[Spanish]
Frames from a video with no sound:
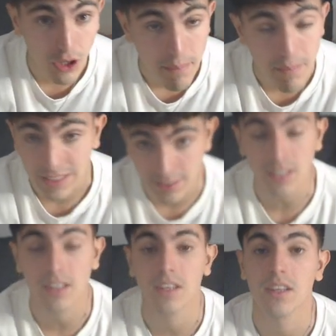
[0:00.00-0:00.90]
meses,
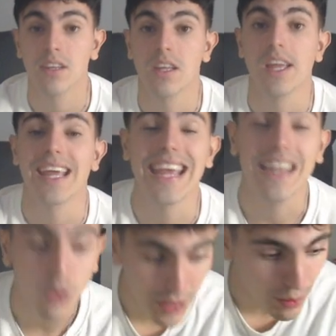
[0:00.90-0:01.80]
el
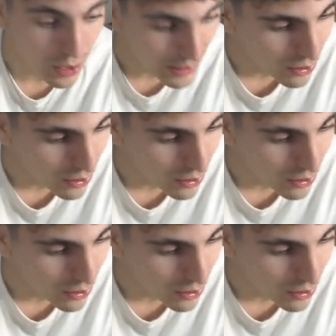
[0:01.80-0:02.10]
Club Deportivo